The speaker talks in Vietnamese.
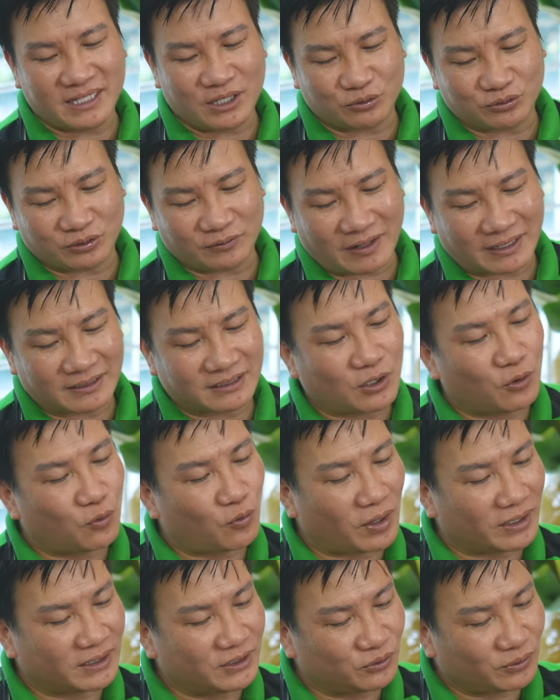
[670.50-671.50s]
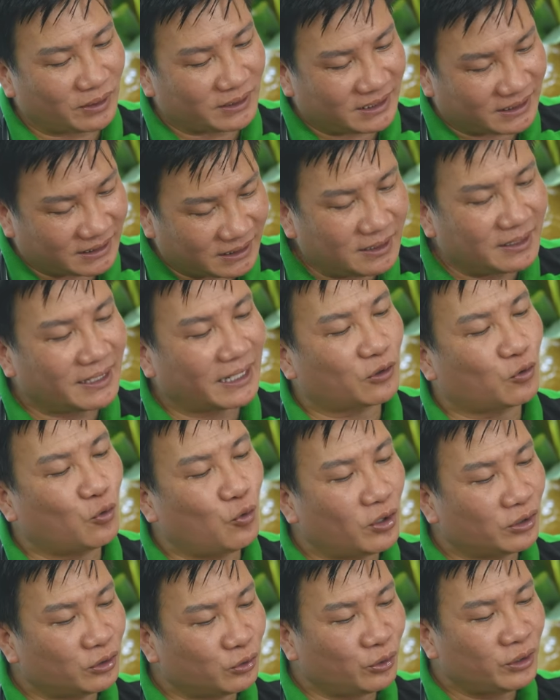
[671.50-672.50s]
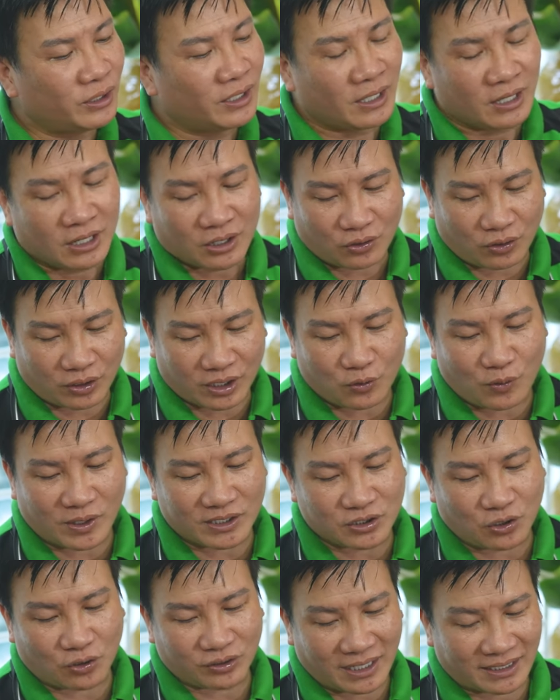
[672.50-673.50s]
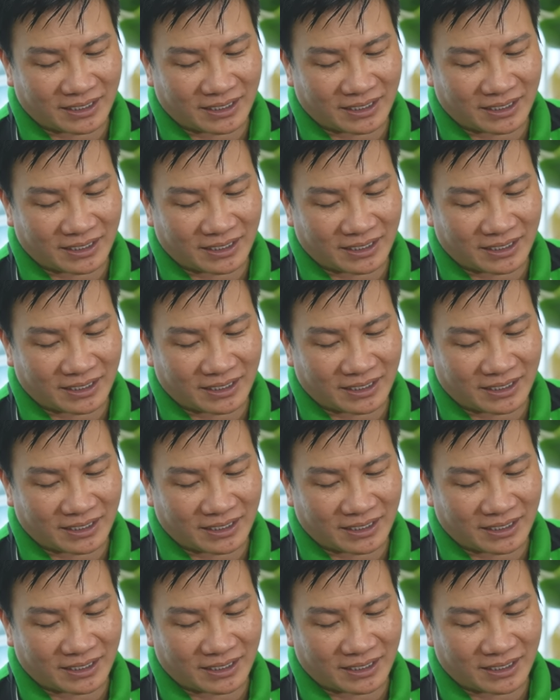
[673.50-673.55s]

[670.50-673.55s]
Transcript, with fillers: nhiều váng dầu quá chúng ta chỉ trưng gạch cua thôi còn cái khoai sọ